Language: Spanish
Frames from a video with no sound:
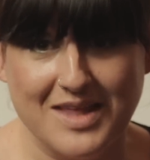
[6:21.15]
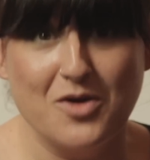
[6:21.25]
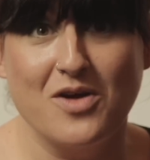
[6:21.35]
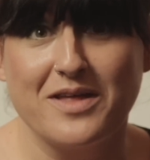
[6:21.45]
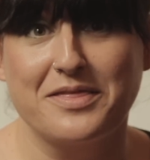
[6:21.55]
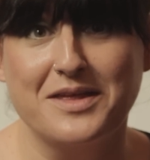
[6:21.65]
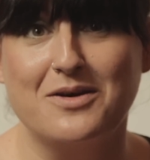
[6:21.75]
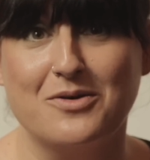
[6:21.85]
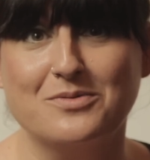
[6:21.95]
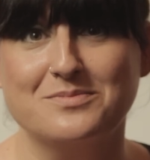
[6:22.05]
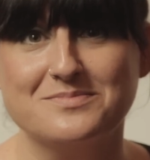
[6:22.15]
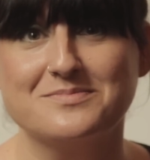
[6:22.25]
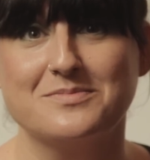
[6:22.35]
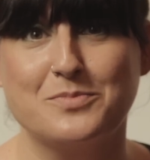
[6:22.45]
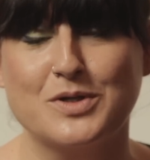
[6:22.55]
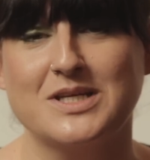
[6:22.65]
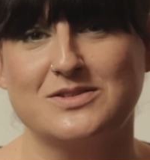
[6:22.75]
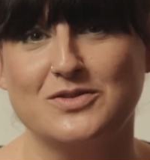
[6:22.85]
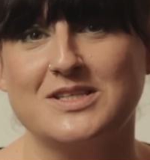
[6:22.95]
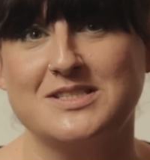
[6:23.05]
tengo que hacerlo, porque
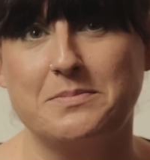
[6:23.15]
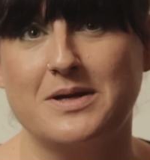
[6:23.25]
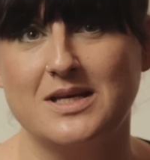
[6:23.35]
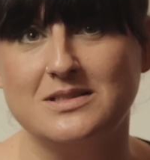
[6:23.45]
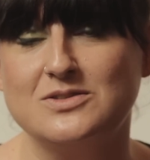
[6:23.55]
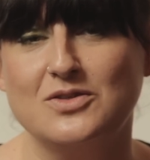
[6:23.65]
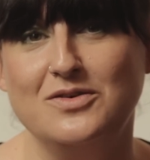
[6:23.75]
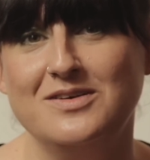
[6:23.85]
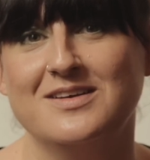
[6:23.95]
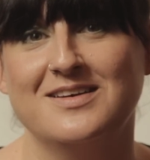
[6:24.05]
estoy hecha para esto